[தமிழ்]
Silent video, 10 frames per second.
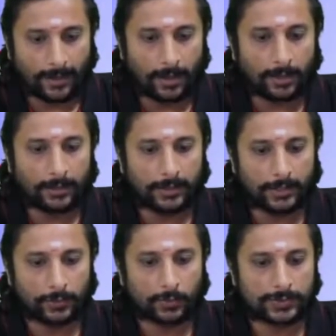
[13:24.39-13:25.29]
ஆர்
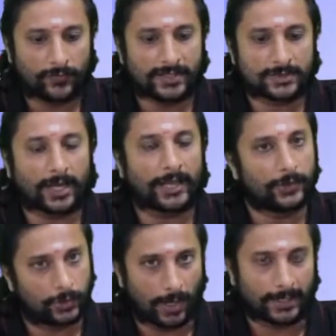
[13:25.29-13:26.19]
இன்டூ ஸோ வி இஸ்குள்ள ஐ
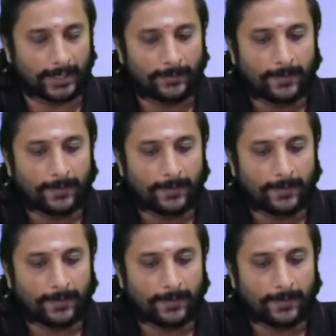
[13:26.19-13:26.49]
இன்டூ ஆருங்க